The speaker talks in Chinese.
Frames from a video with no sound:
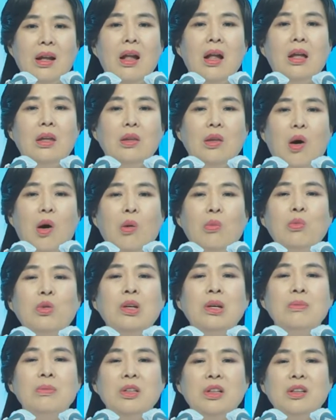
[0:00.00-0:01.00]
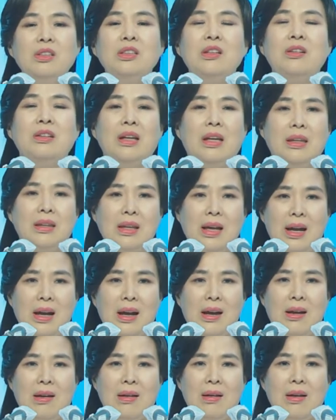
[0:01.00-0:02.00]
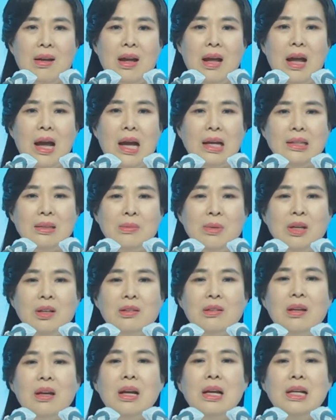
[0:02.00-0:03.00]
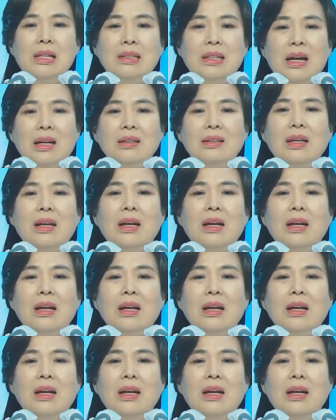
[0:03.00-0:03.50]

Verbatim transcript: 我不是那种人，我实在是太累了。